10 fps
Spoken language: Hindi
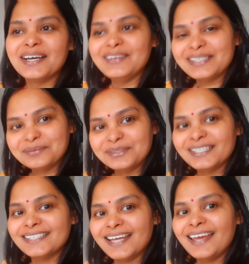अभी सब कुछ
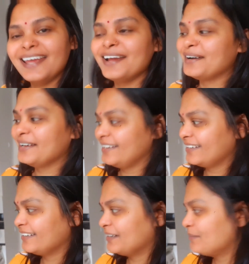अच्छा है
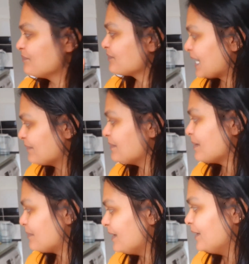और uh, अभी
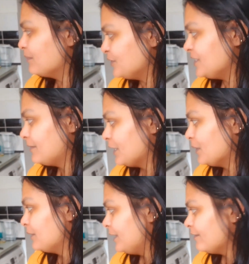मैं अपने लिए भुजिया
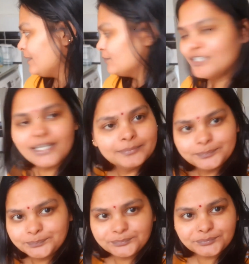बनाऊंगी वही भुजिया
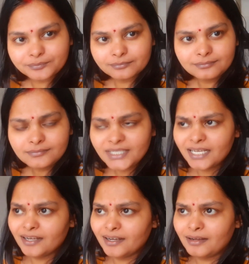
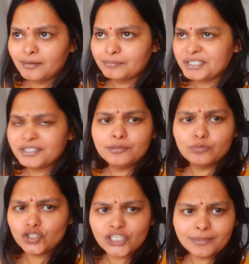uh, किसी दिन
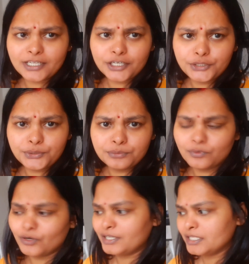भुजिया बना लेती हूँ
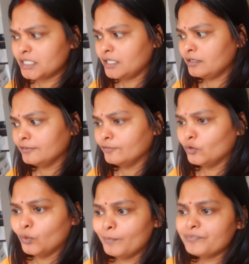और किसी दिन वो